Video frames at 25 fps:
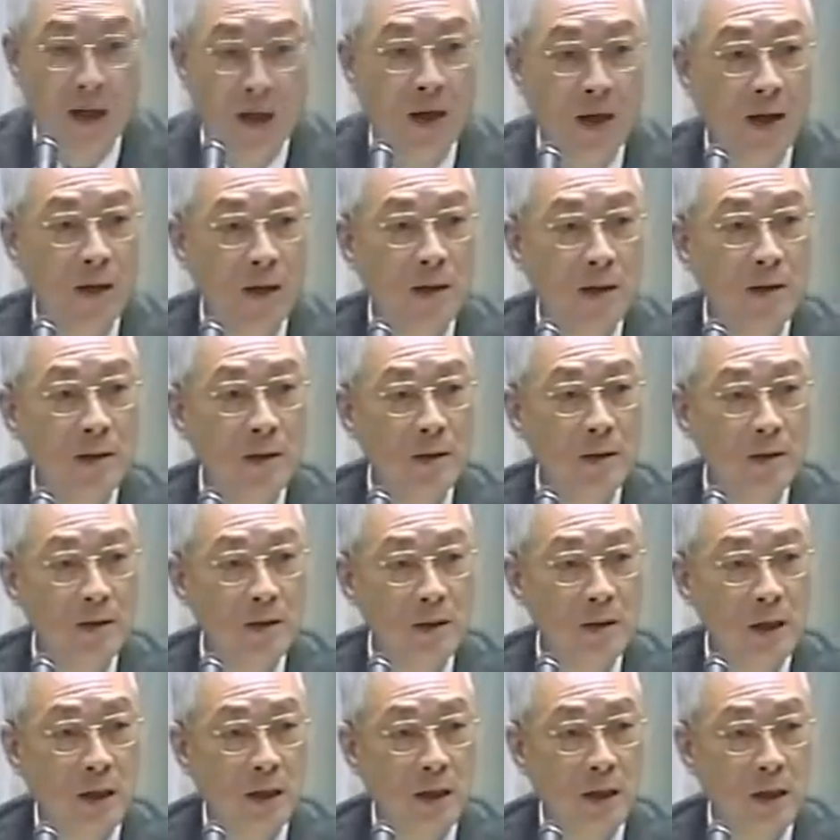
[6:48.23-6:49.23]
的
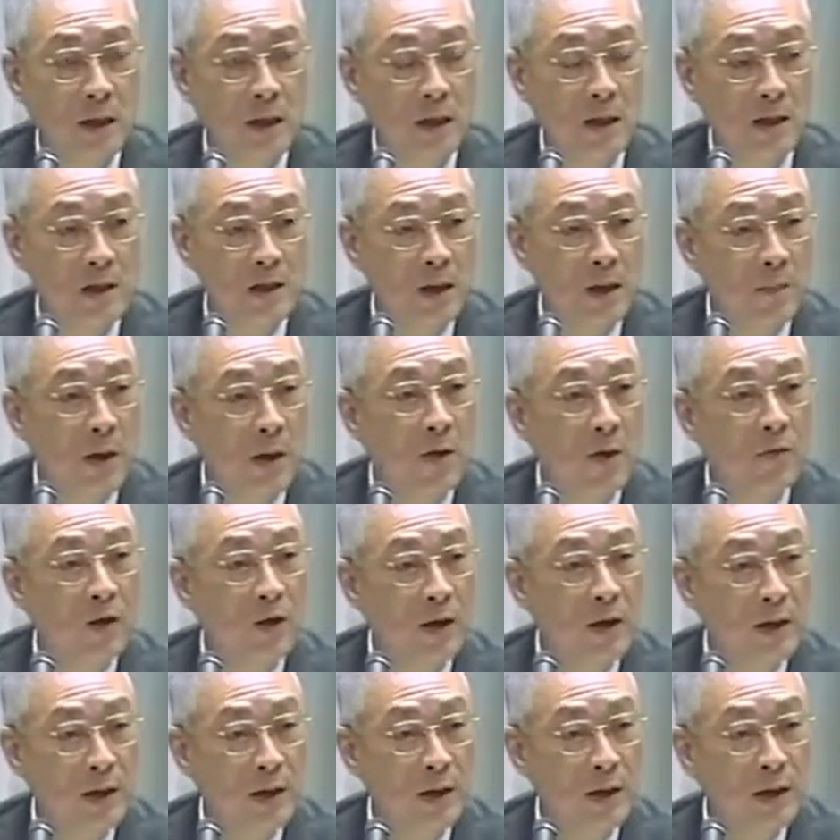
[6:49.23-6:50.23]
这个鉴保
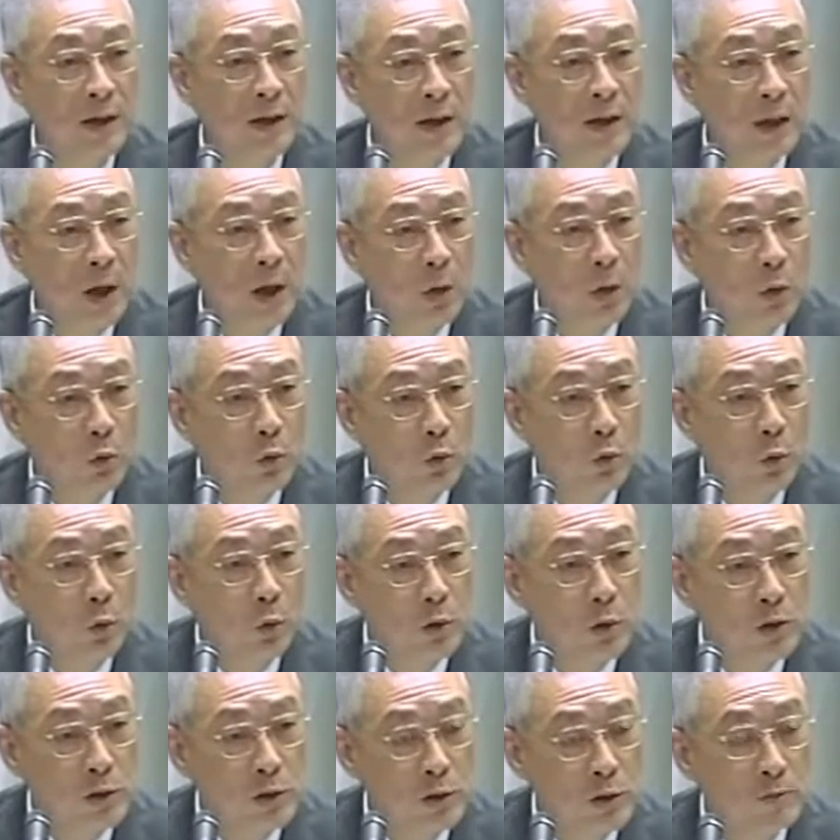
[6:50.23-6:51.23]
费要
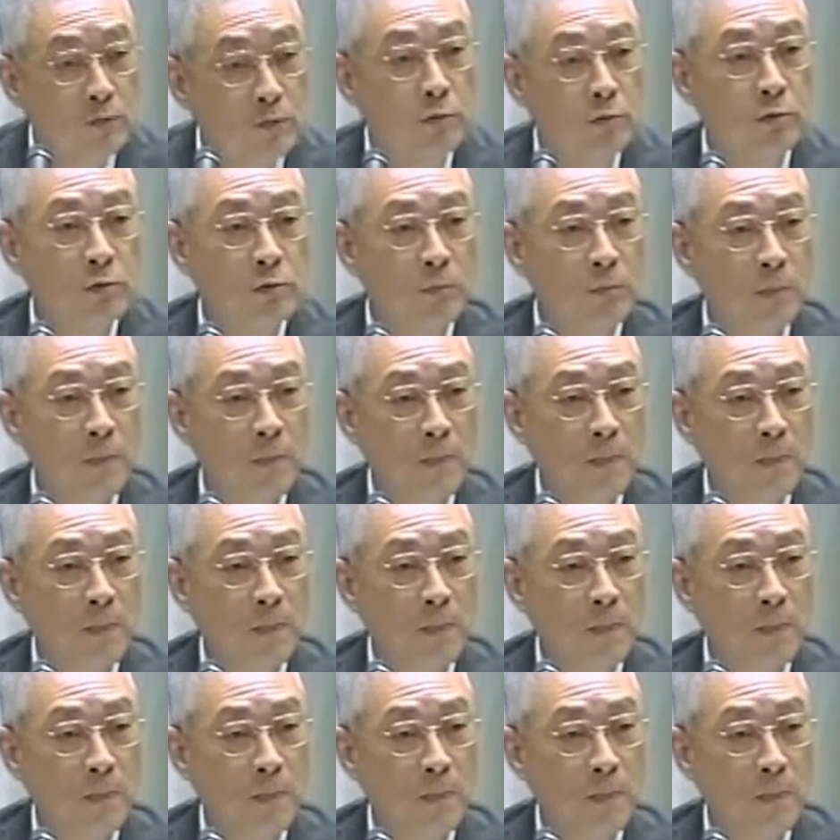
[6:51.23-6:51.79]
多支付，